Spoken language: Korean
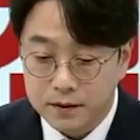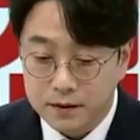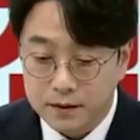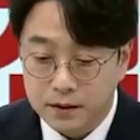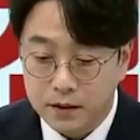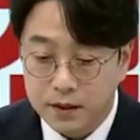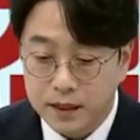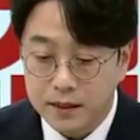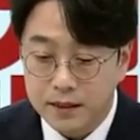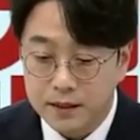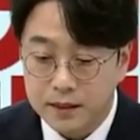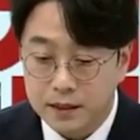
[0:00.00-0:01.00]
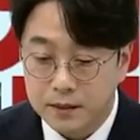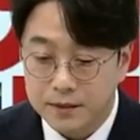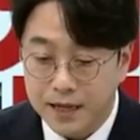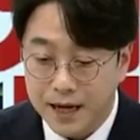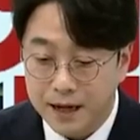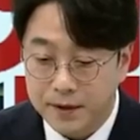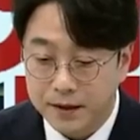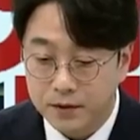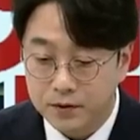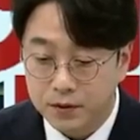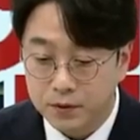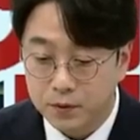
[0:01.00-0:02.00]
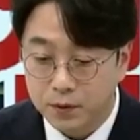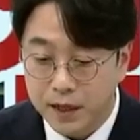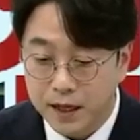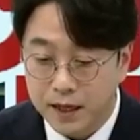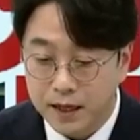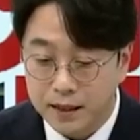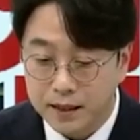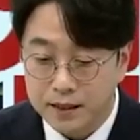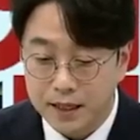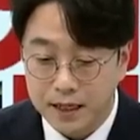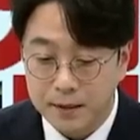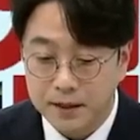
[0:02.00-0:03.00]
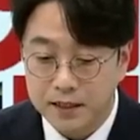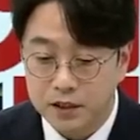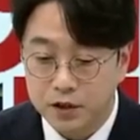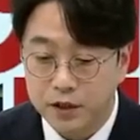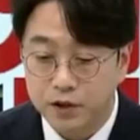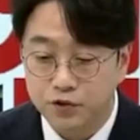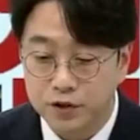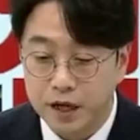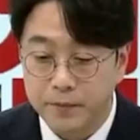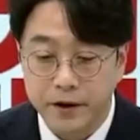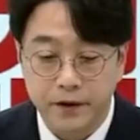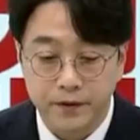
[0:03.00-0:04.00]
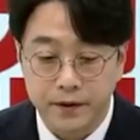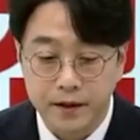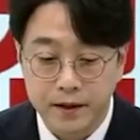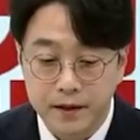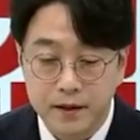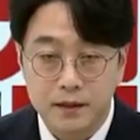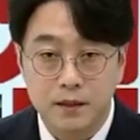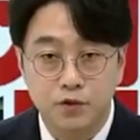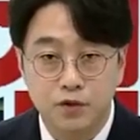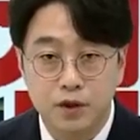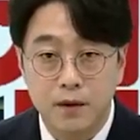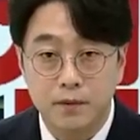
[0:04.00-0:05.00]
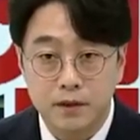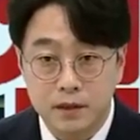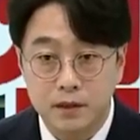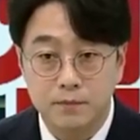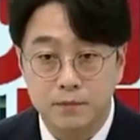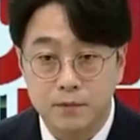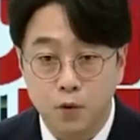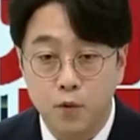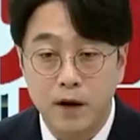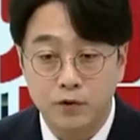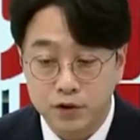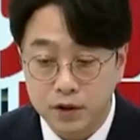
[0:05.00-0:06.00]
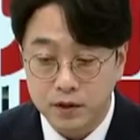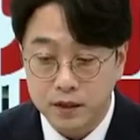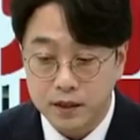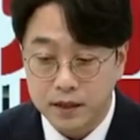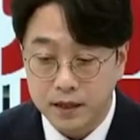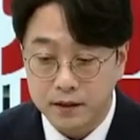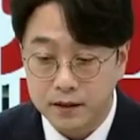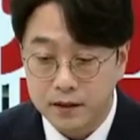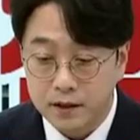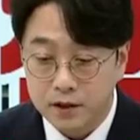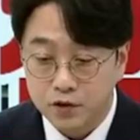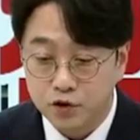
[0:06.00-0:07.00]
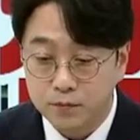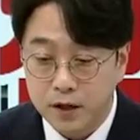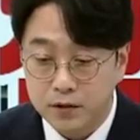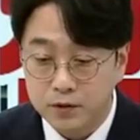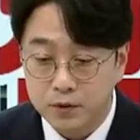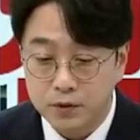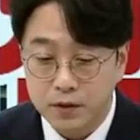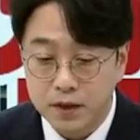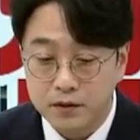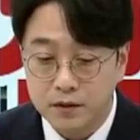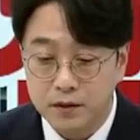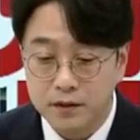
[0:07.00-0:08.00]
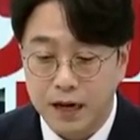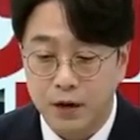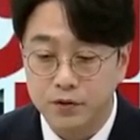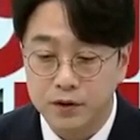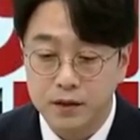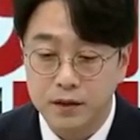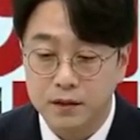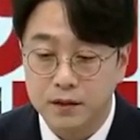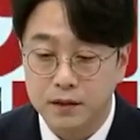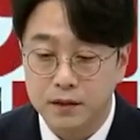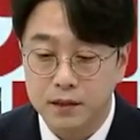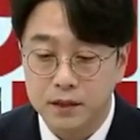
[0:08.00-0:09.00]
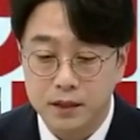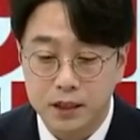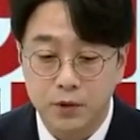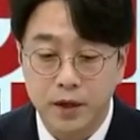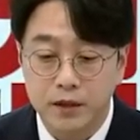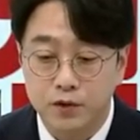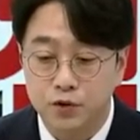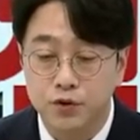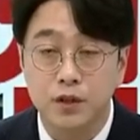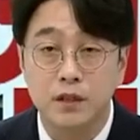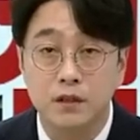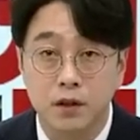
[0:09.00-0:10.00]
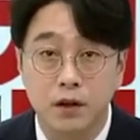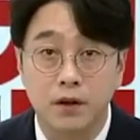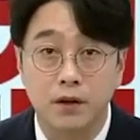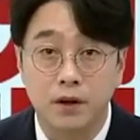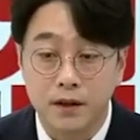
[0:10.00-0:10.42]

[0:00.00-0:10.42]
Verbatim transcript: 그래서 일단은 지금 40,000원 정도가 이 자리만 지켜내준다면 지금 59,000원이니까 60,000원 정도 선에서는 나올 수 있는 그 기회는 줄 수 있어요.